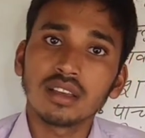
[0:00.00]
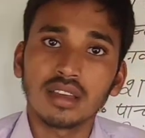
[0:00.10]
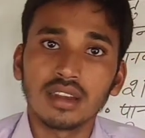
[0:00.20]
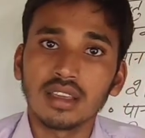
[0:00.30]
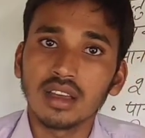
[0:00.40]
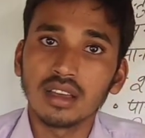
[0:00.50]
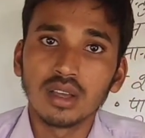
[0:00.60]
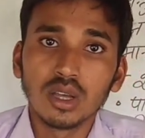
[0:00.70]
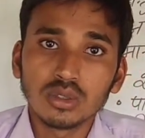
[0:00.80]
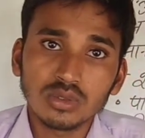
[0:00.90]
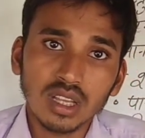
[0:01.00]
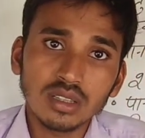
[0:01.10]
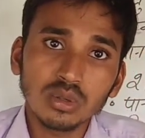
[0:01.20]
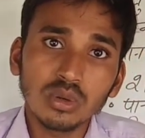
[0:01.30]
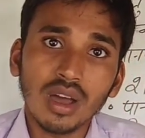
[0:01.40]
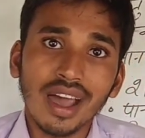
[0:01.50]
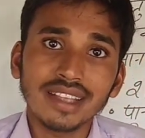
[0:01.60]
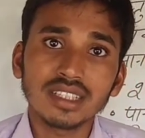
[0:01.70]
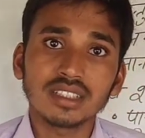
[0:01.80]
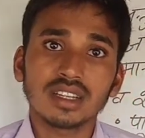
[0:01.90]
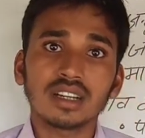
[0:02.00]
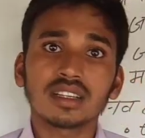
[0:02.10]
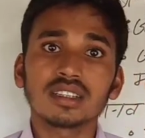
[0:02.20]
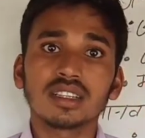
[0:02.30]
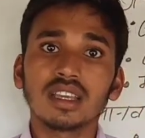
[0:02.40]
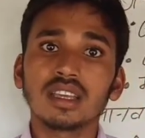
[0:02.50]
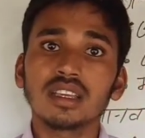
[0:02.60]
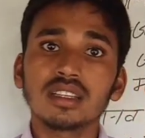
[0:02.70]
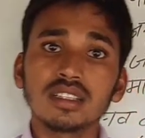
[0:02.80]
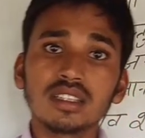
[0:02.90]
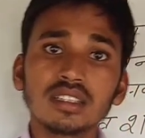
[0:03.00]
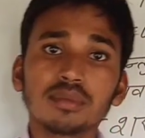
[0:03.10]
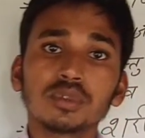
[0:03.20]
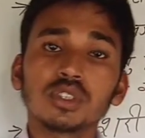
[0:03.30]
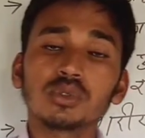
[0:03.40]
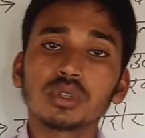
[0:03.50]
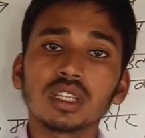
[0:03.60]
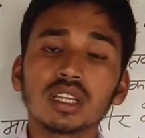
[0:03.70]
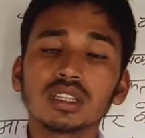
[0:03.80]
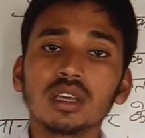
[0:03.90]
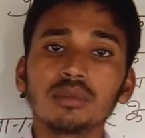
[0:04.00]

करेगा तो साथियों आज स्टार्ट करते हैं इन्हीं सब चीज़ों को देखते